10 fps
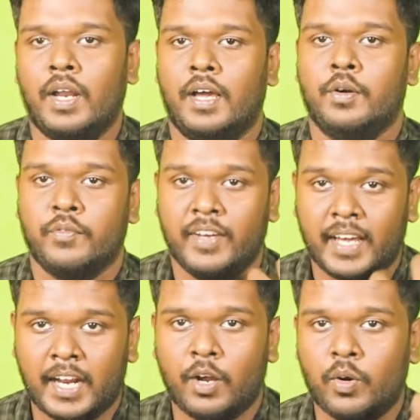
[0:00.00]
உள்ள
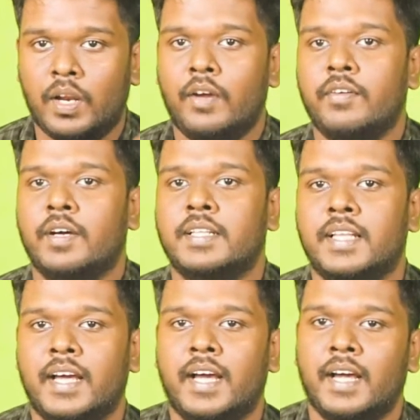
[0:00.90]
வேறாக உள்ள
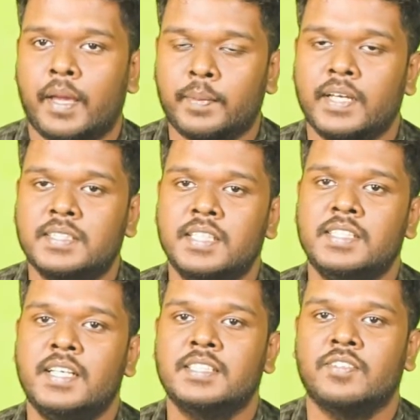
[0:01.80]
அந்த எம்கேசி
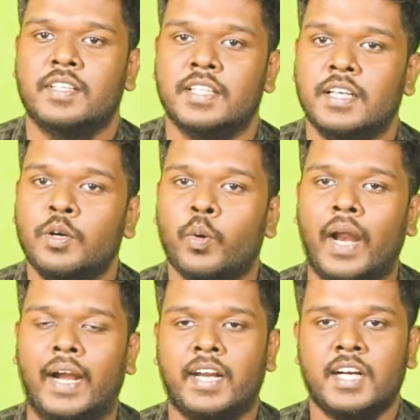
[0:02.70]
ஜீன்ஸ் வந்து ஒரு
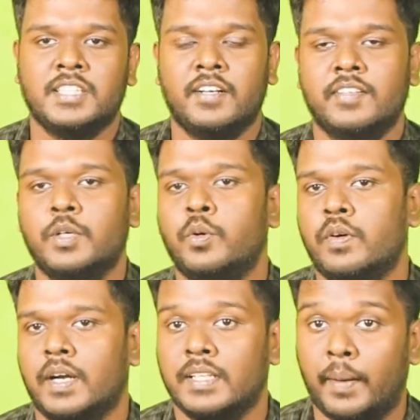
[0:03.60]
அட்ராக்ஷனை வந்து
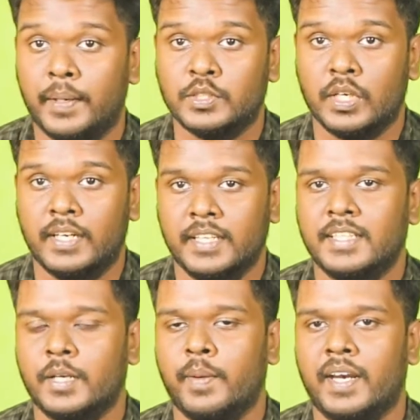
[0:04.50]
உருவாக்குது அப்படின்னு சொல்லிட்டு
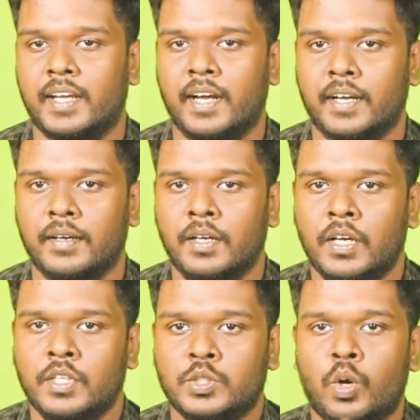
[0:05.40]
தீர்மானிக்கிறாங்க
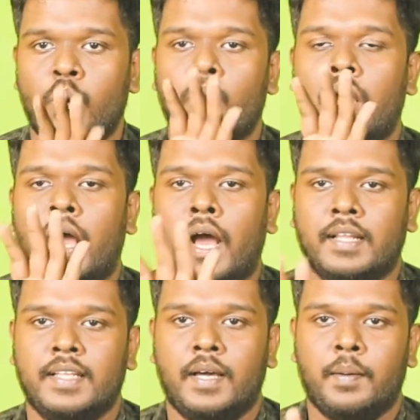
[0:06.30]
ஸோ
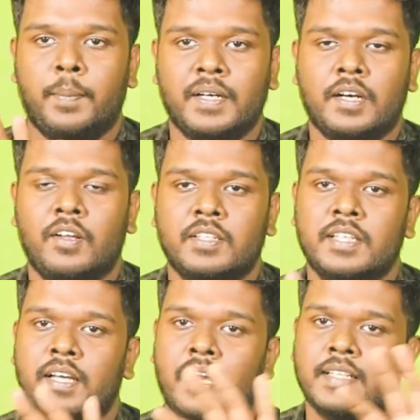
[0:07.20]
அந்த பெண்கள்
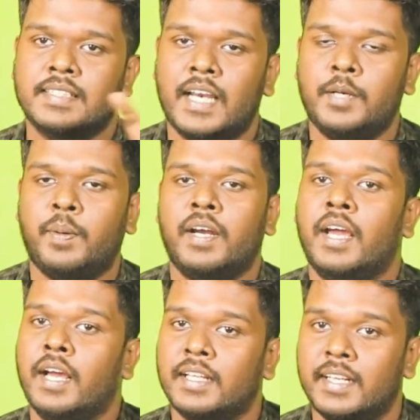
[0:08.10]
வந்து அந்த செலக்ட் பண்ண
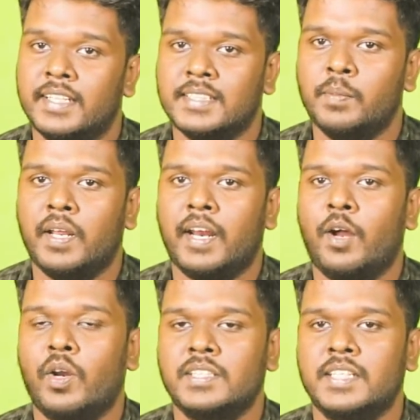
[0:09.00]
அந்த
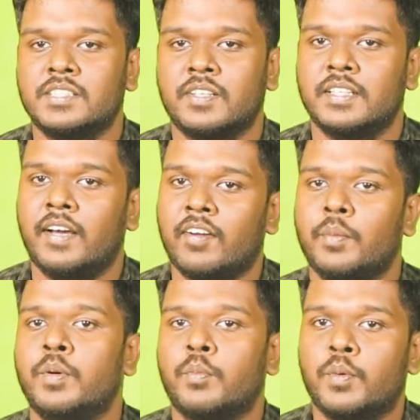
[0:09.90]
டிசிமிலராக உள்ள ஜீன்ஸ் வந்து அவங்க
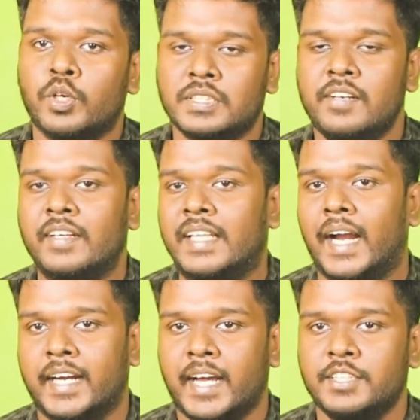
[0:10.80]
மோஸ்ட்லி வந்து
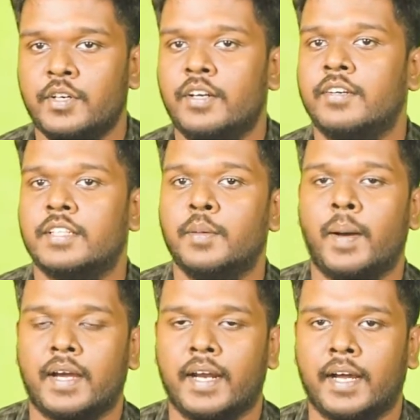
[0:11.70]
அட்ராக்டிவாக வந்து
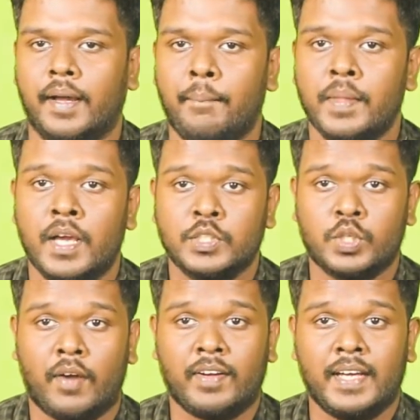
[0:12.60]
பார்க்குறாங்க
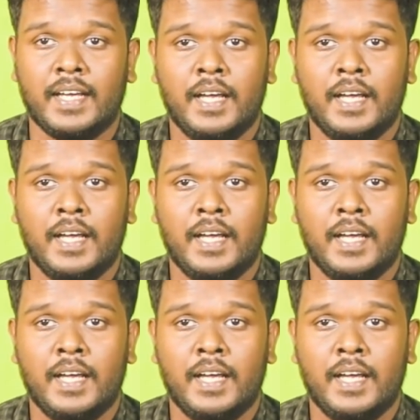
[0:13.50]
ஸோ அவங்க